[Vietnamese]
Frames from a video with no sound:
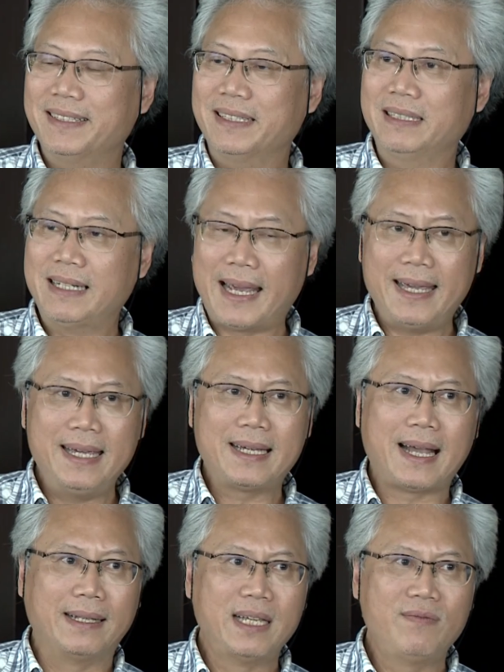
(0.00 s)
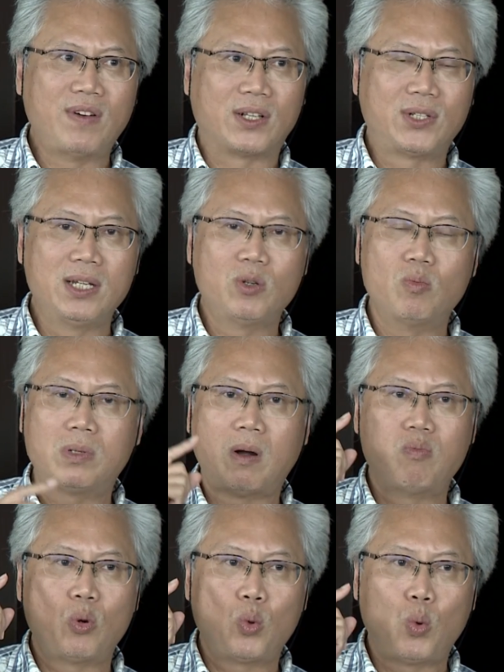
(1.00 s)
ngay cả nhân vật chính cũng
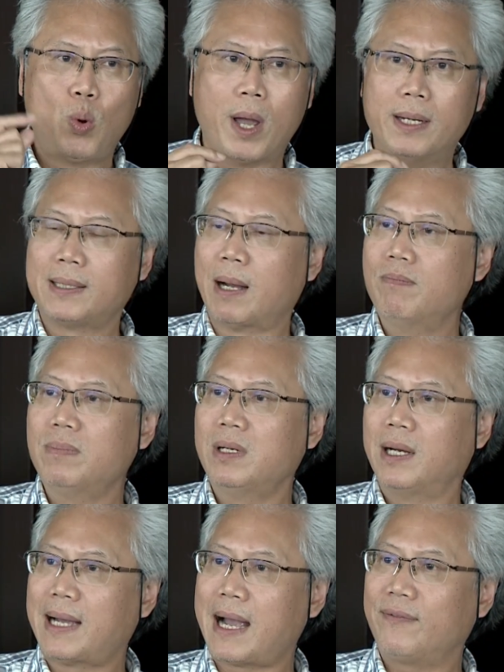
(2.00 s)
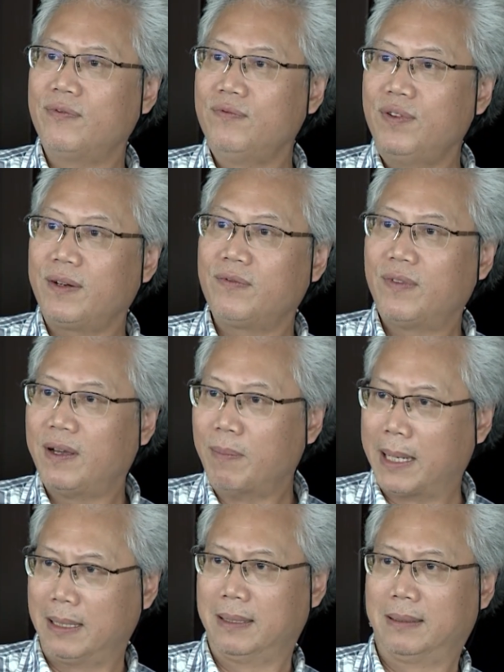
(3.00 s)
không có quyền cấm người khác viết về mình